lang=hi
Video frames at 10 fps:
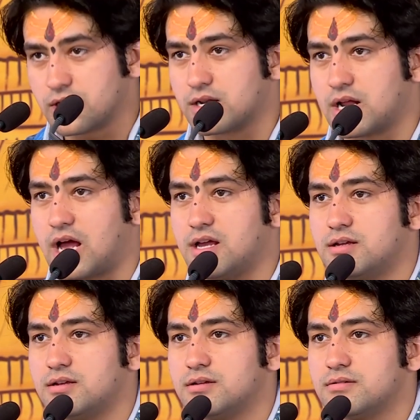कर रहा
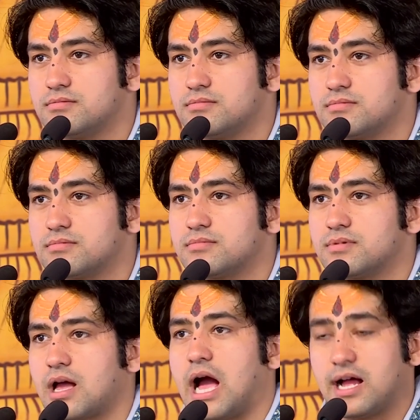
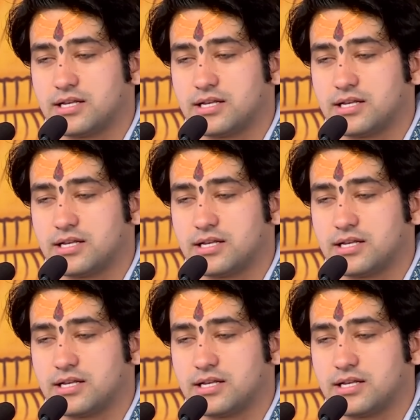है आ